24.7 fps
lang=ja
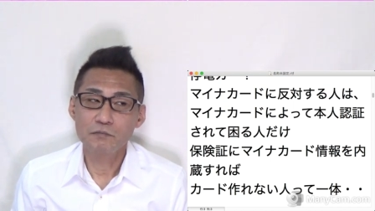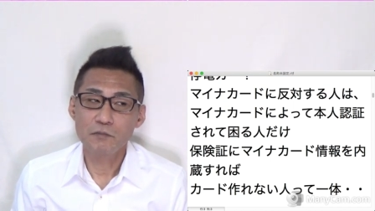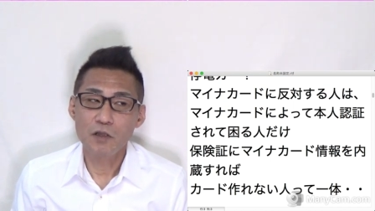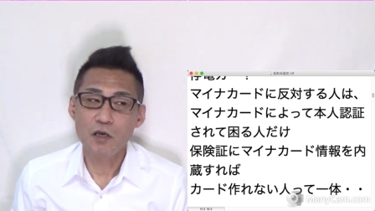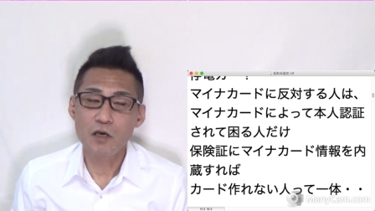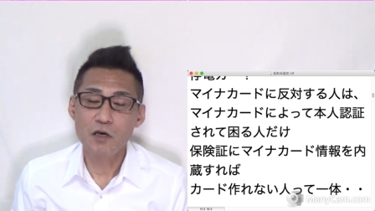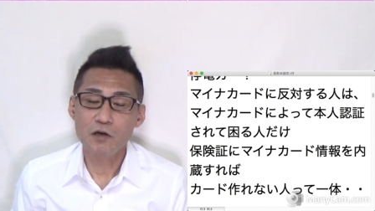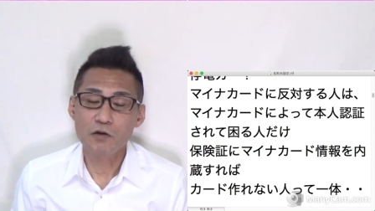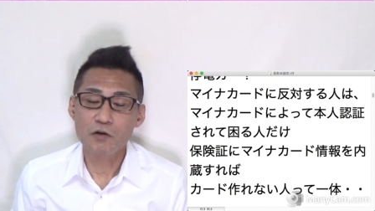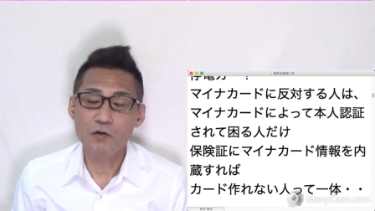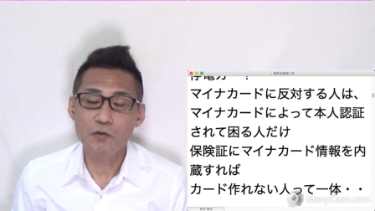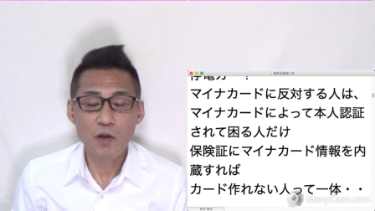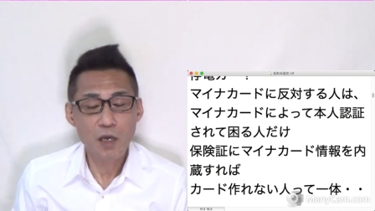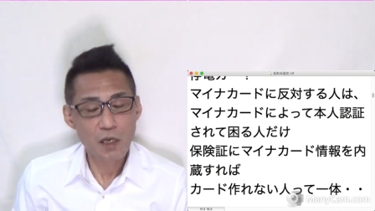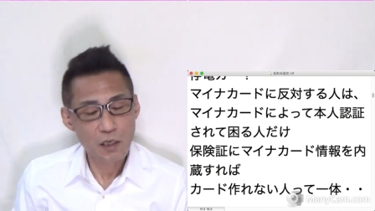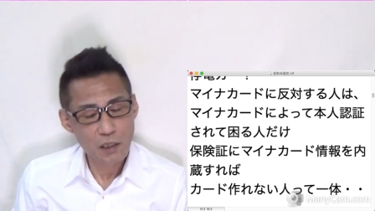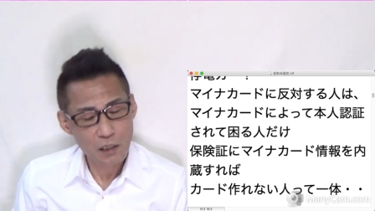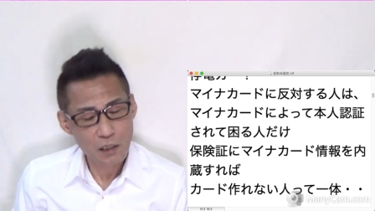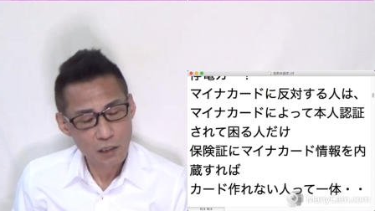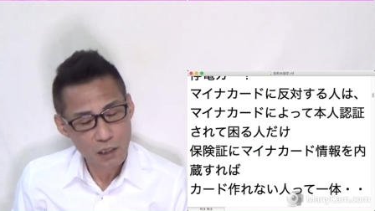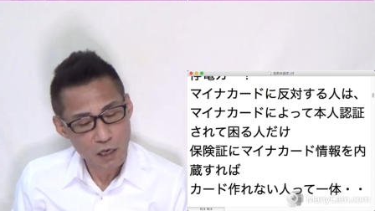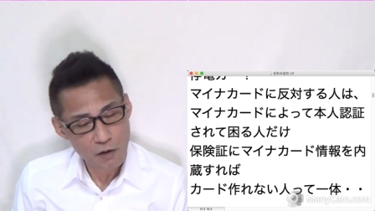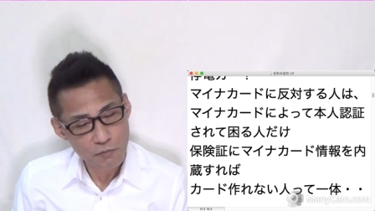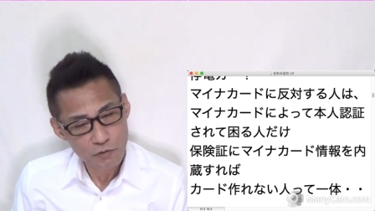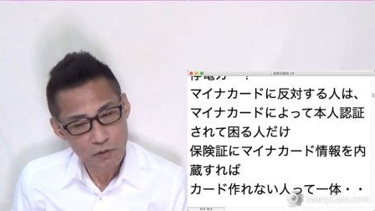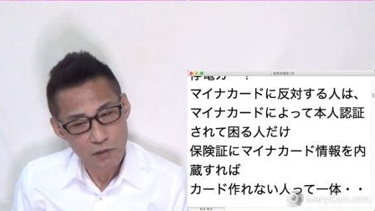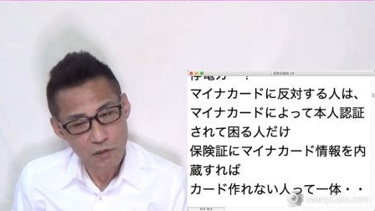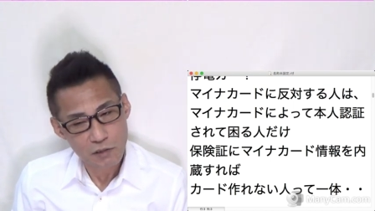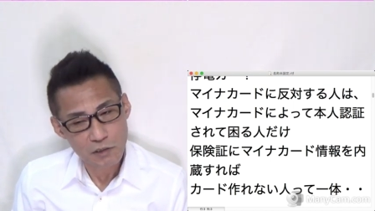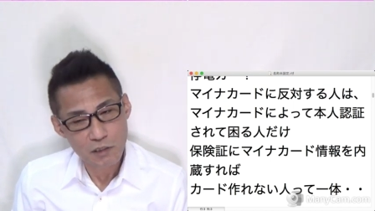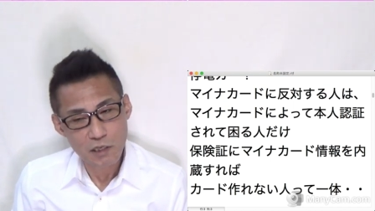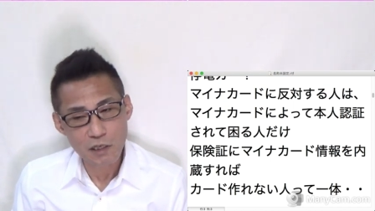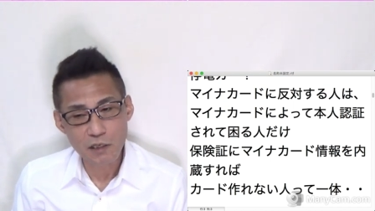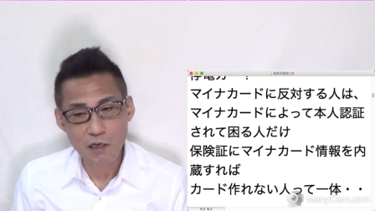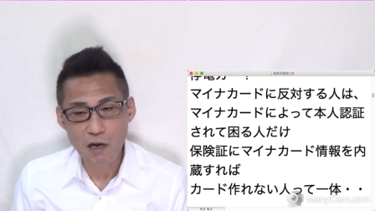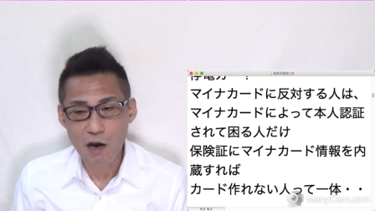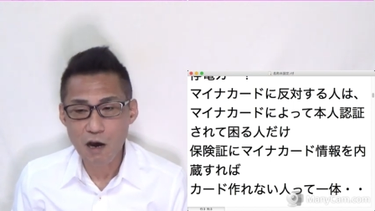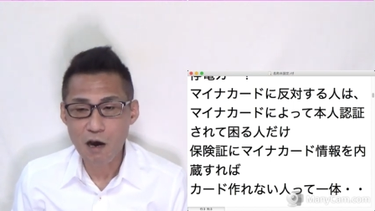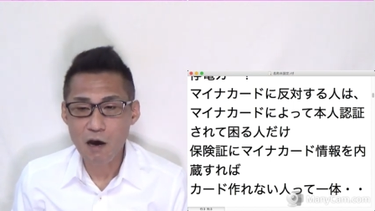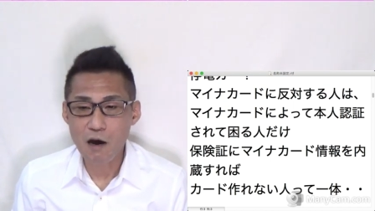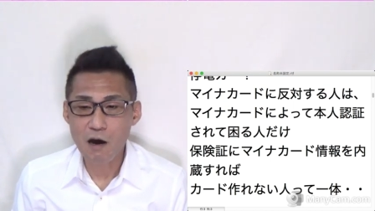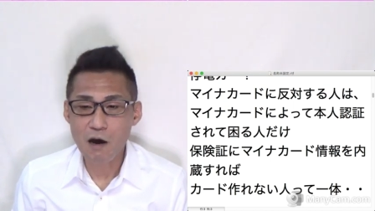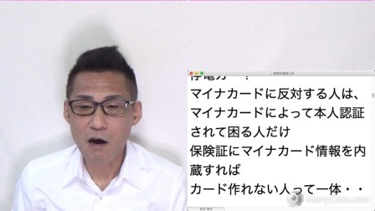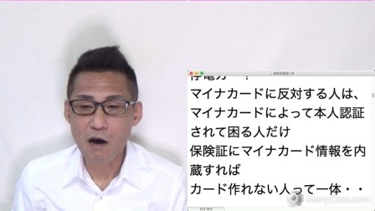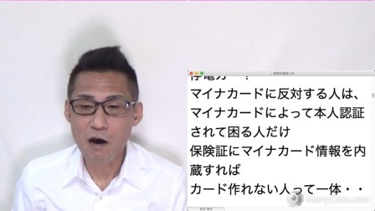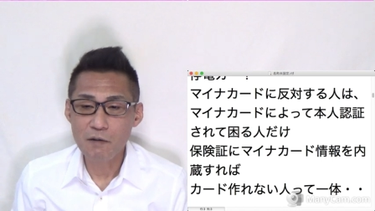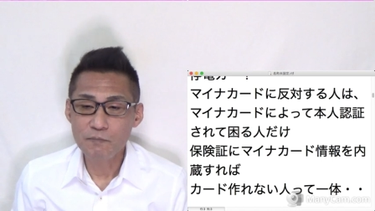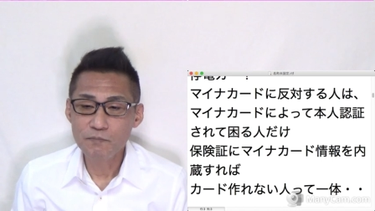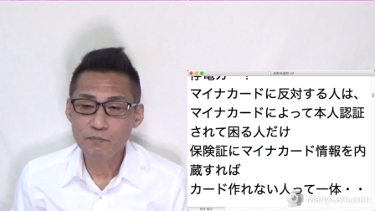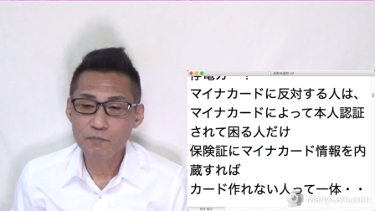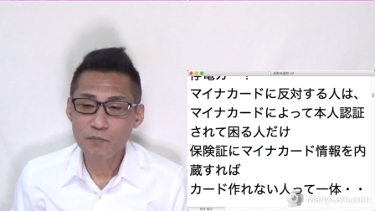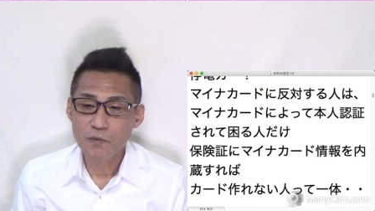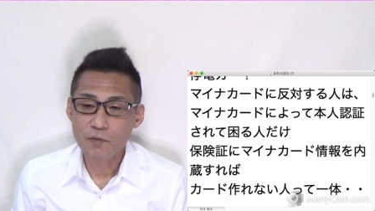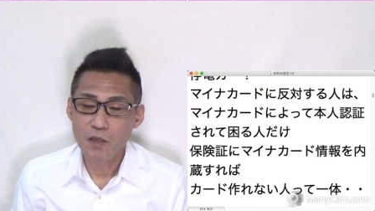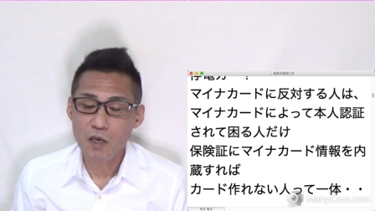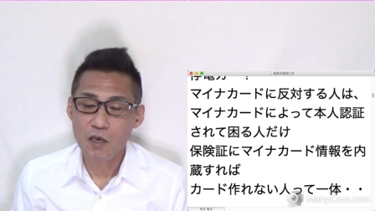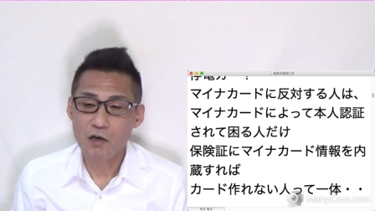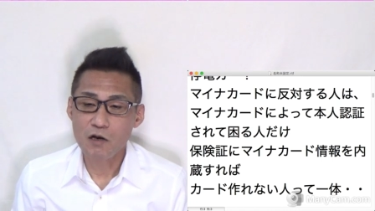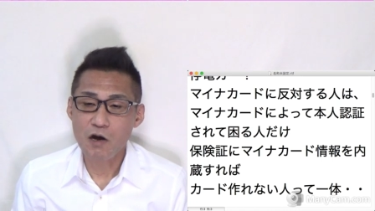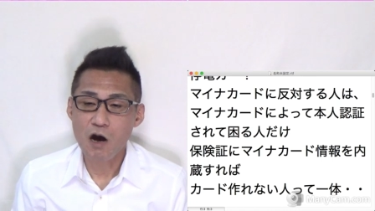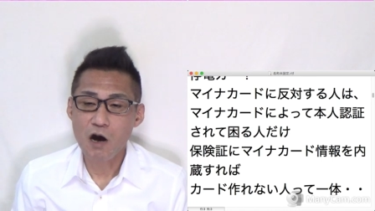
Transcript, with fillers: えー、これいいかもしんないなえー、